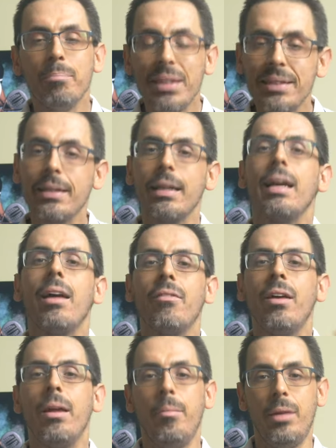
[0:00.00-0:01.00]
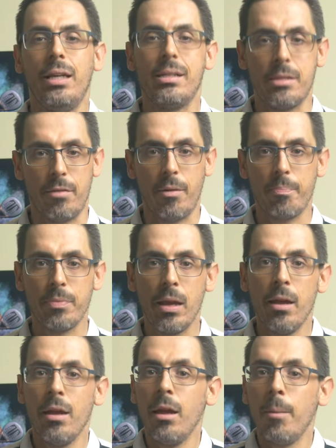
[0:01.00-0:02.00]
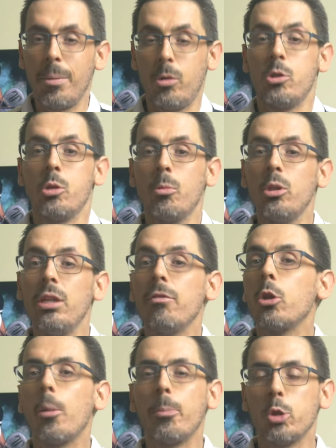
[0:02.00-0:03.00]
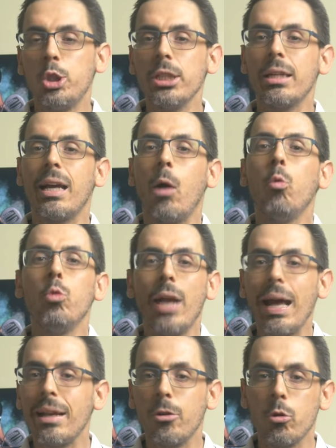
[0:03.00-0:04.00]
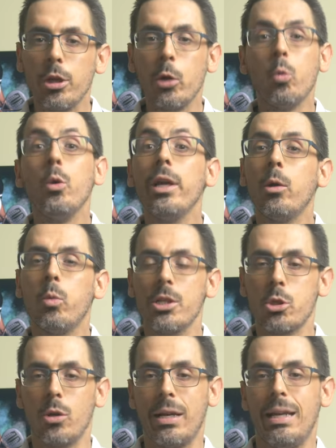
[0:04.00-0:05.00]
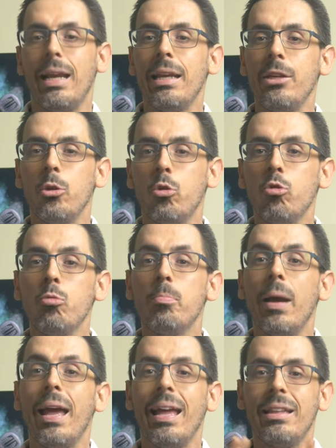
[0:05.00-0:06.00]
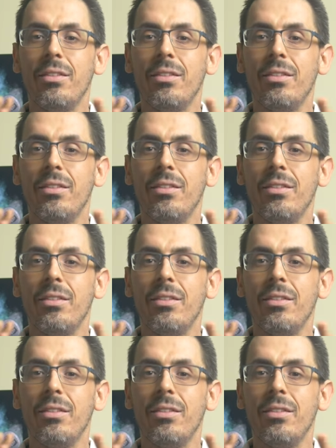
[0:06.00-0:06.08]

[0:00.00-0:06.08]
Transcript: mi intrigava e mi gasava. Per questo motivo, dopo circa un anno in cui questo canale YouTube è